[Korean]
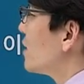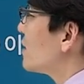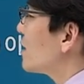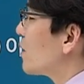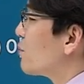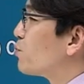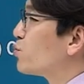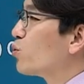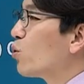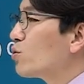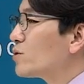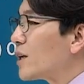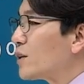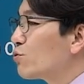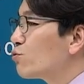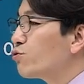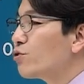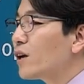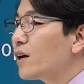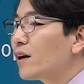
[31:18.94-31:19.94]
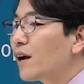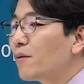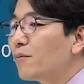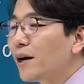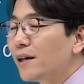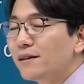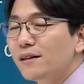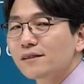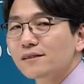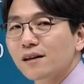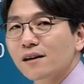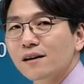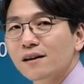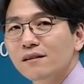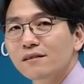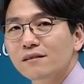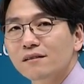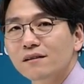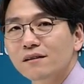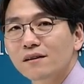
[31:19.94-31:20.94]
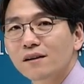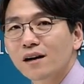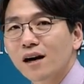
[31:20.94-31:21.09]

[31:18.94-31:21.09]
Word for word: 그러니까 부동산 투기를 하면 안 되잖아요.